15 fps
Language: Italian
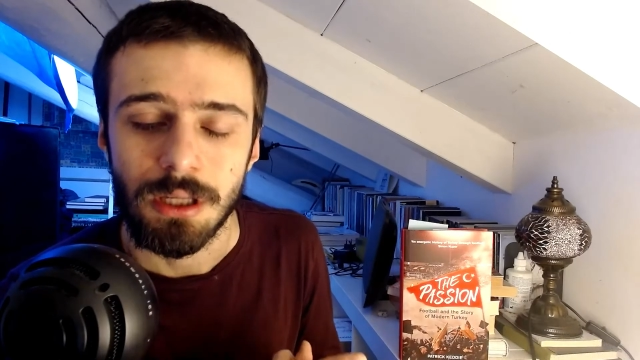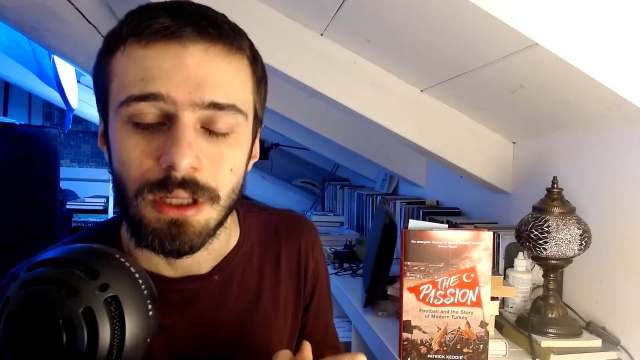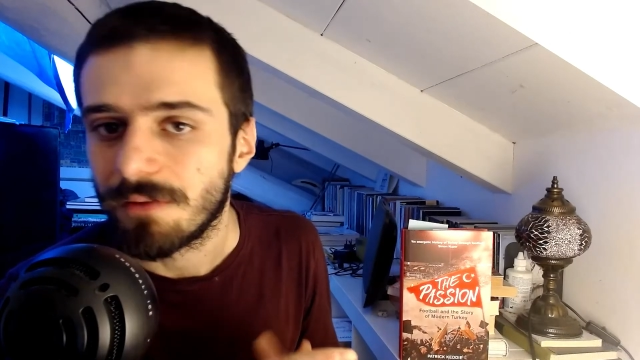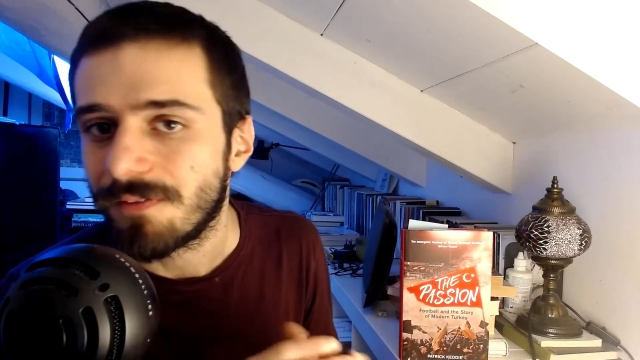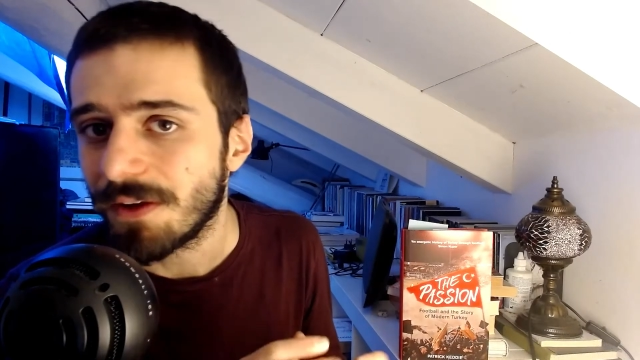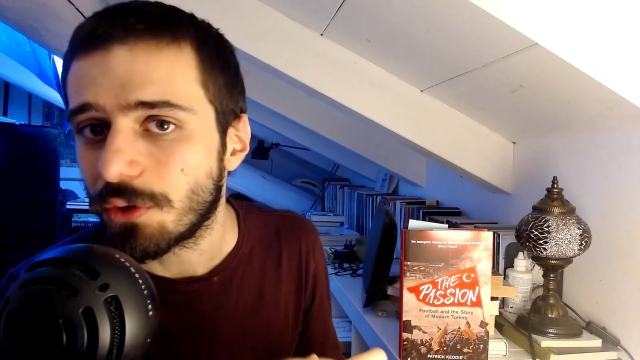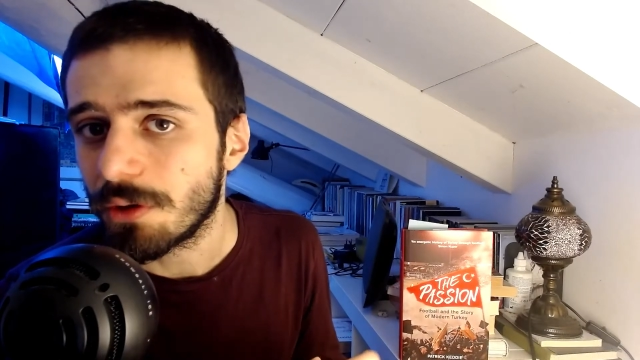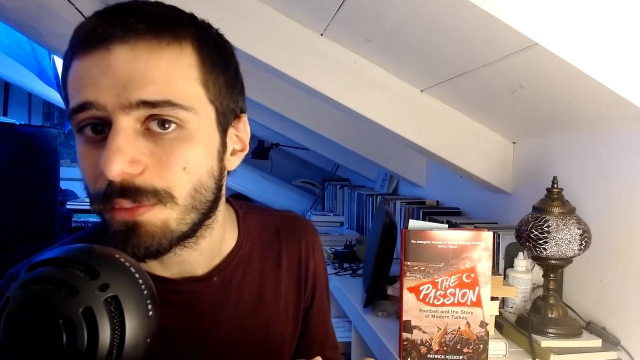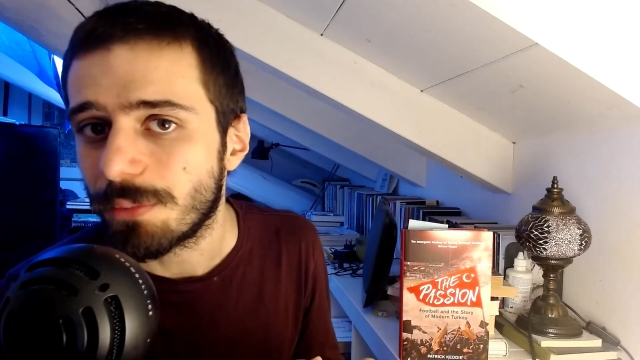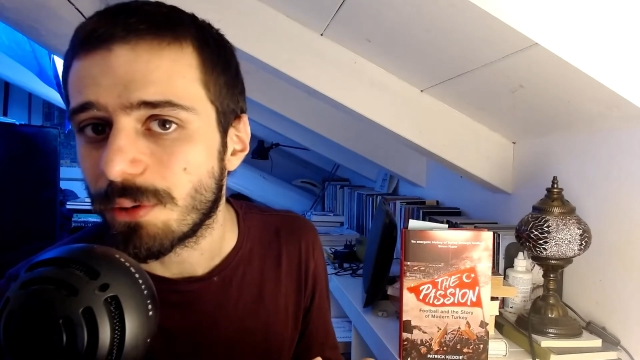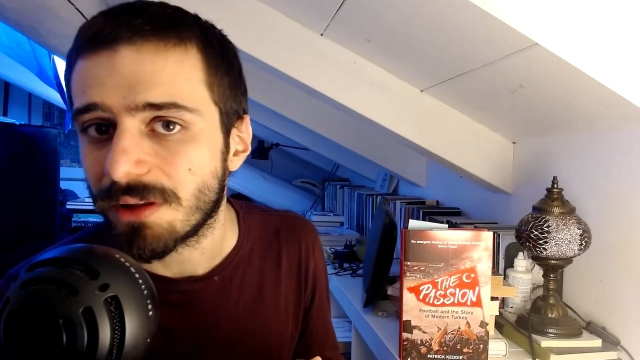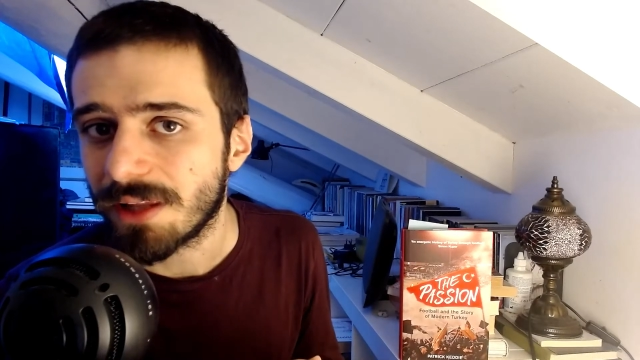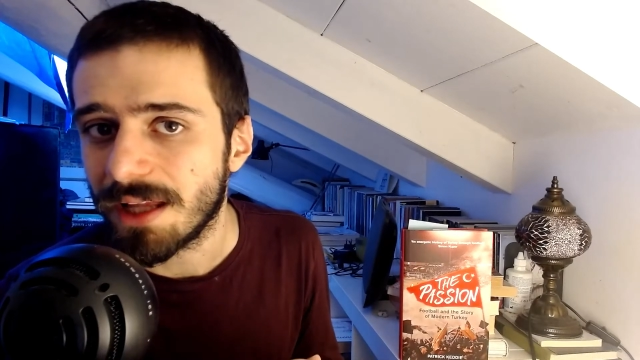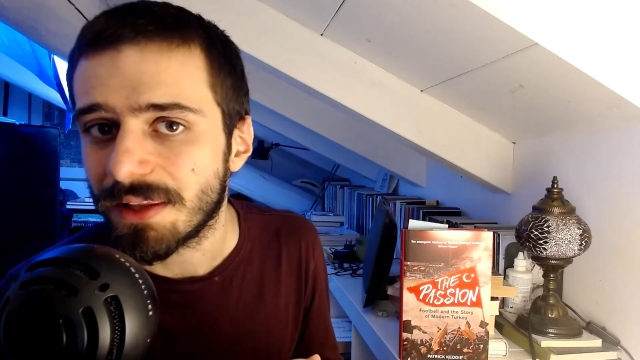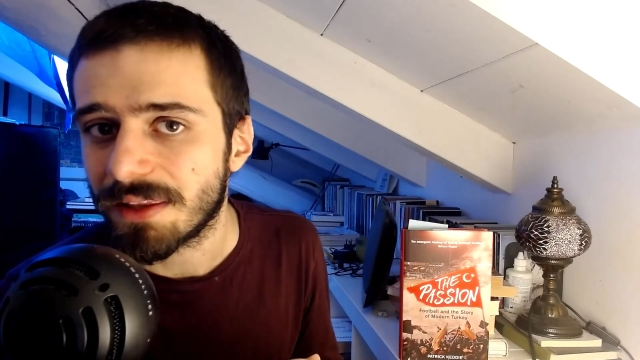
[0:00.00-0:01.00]
Fatto
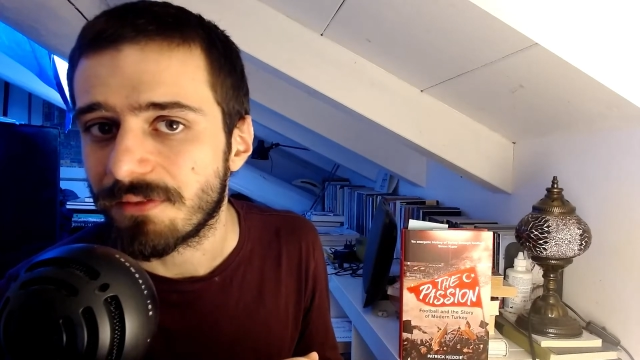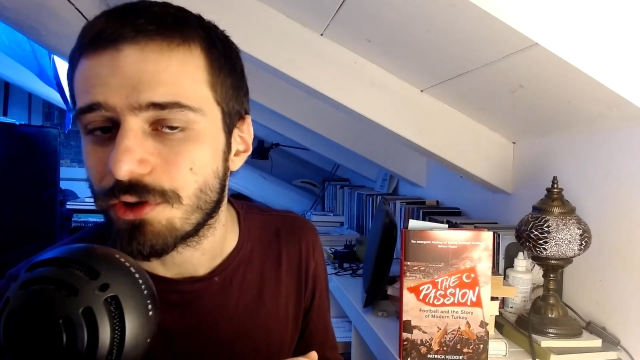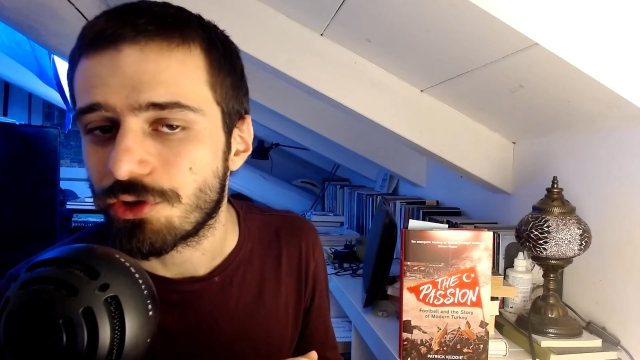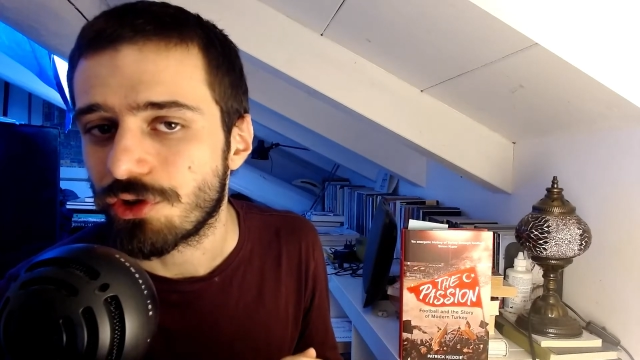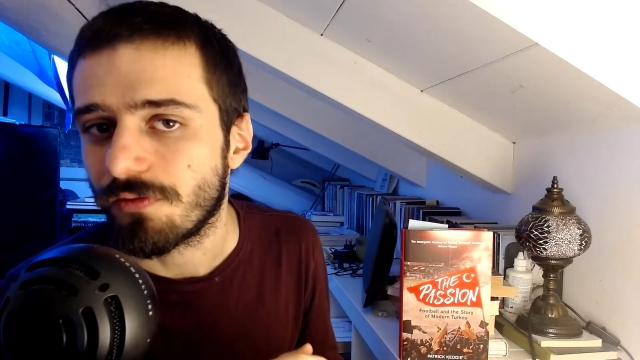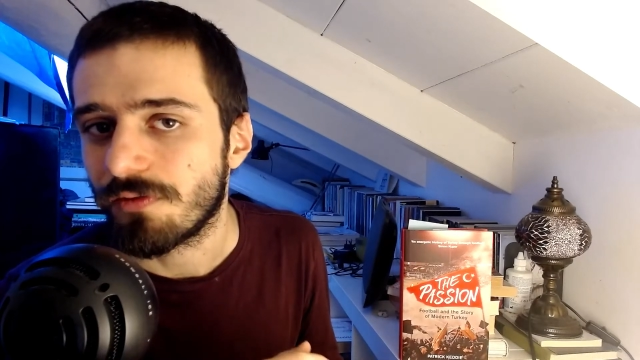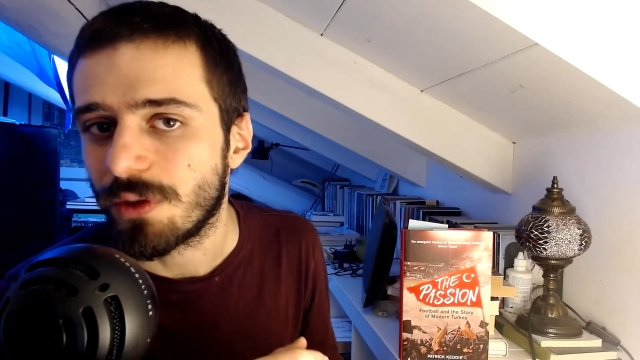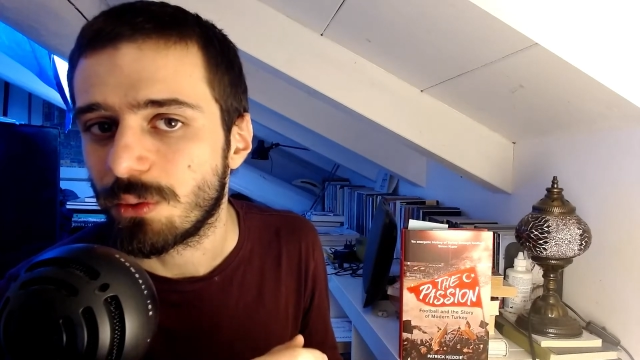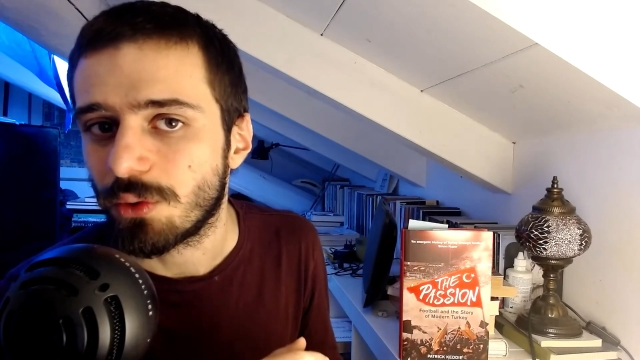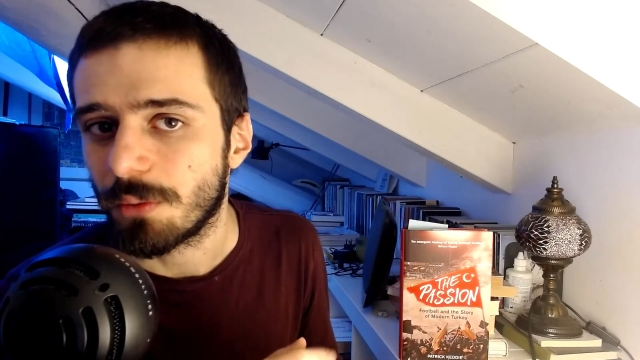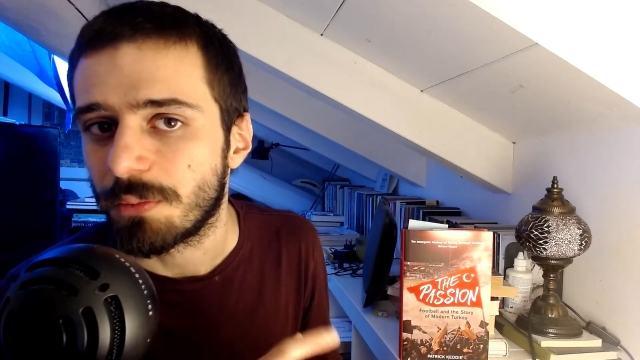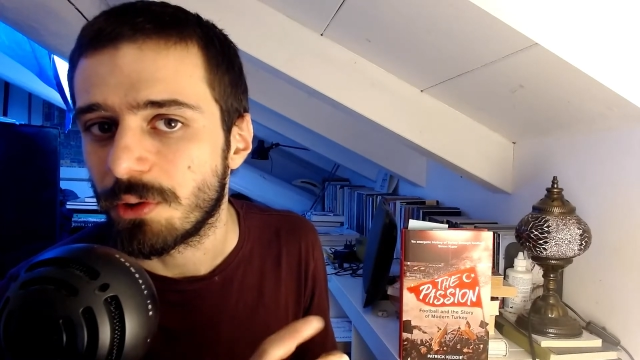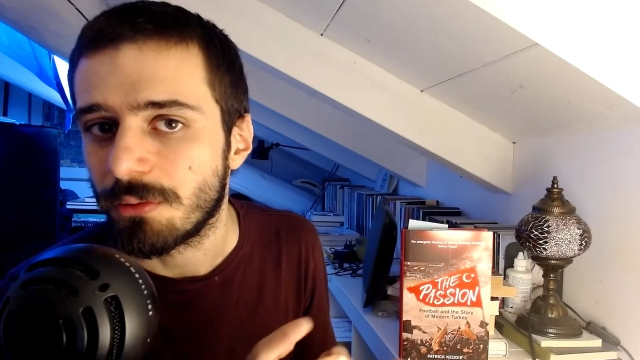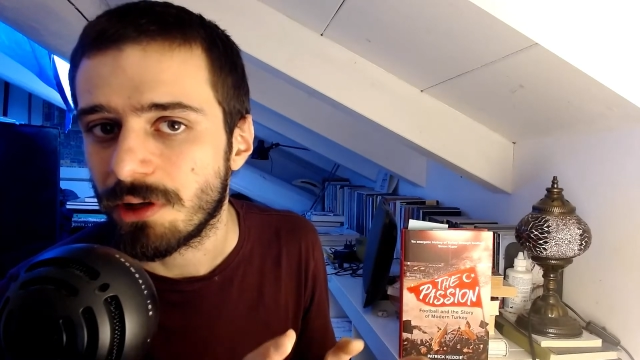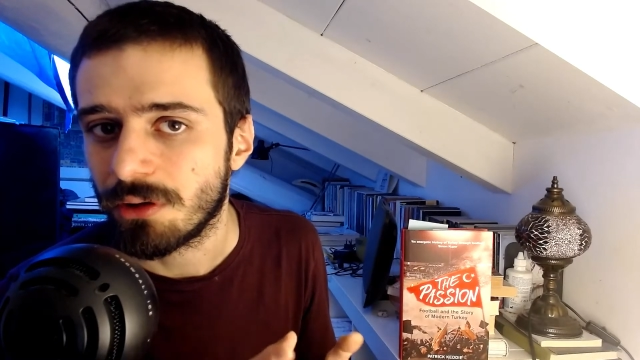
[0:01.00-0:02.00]
importante invece avvenuto
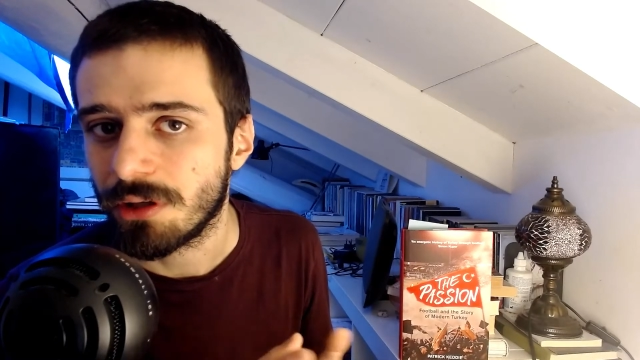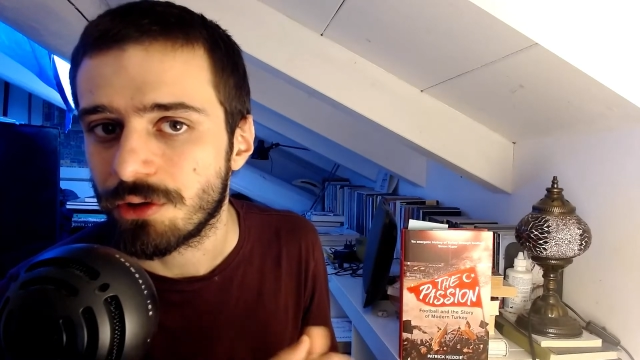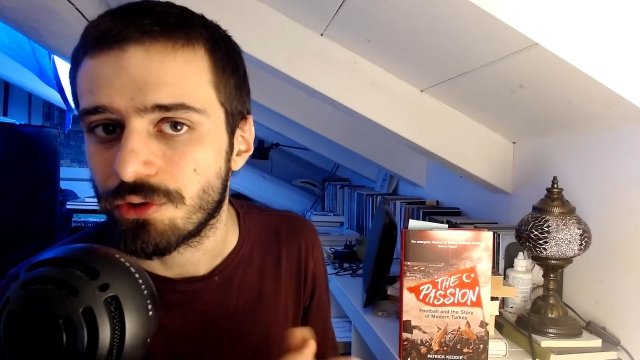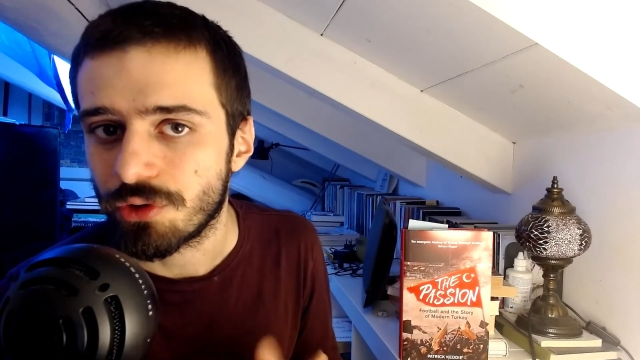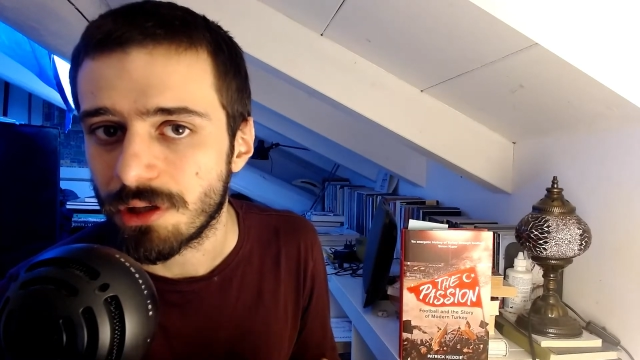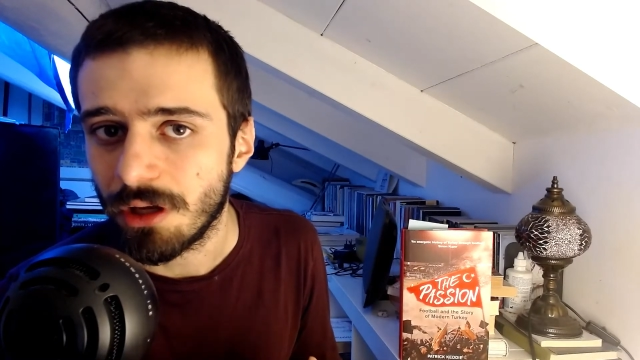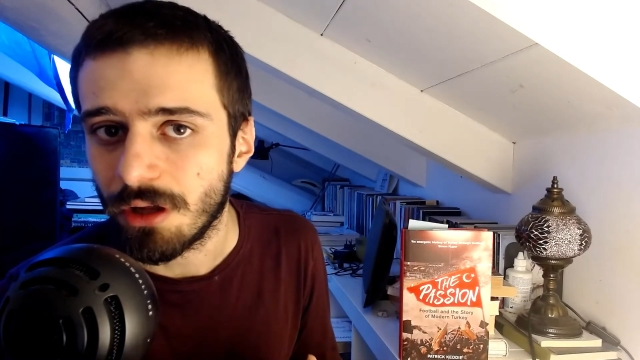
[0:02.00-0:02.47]
più o meno nei giorni